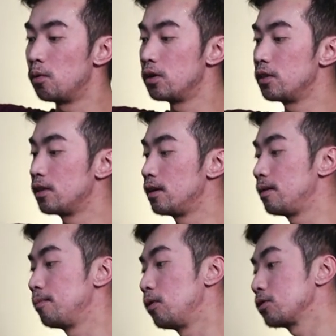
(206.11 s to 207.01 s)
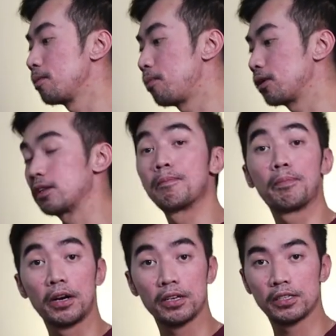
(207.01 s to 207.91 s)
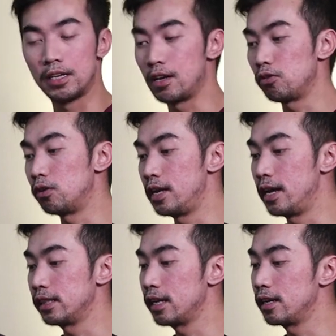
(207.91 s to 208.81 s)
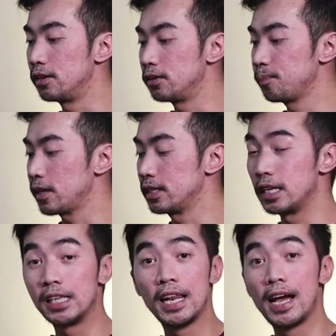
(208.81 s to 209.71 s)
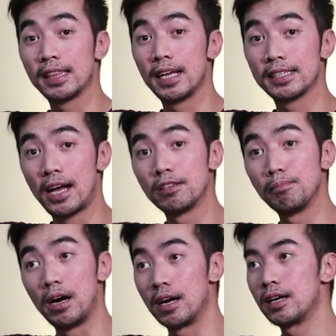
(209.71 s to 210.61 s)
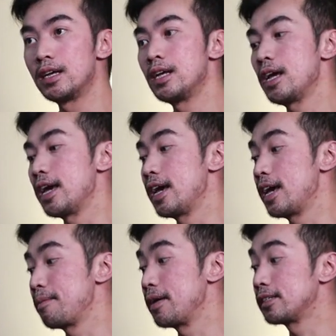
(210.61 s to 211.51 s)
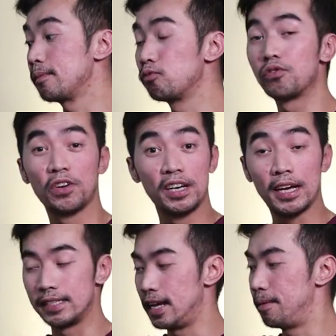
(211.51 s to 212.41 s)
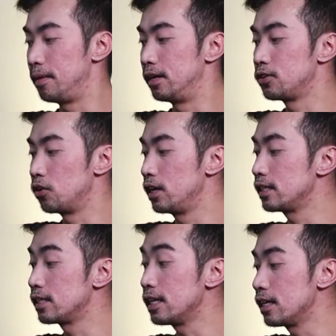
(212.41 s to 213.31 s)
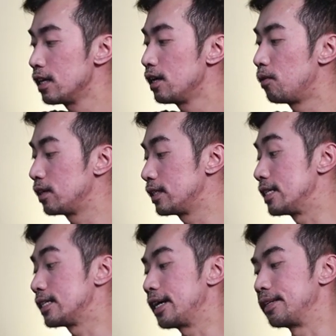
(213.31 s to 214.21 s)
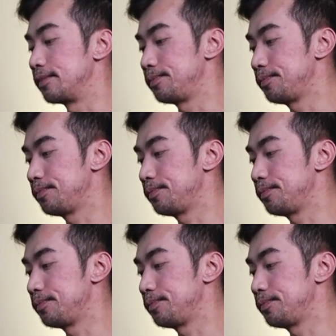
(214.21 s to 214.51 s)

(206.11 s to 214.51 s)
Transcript: one of the most important perks na nakuha natin, ano? Kasi hindi lahat ng soundbar eh, may subwoofer na kasama. So let's see what's inside.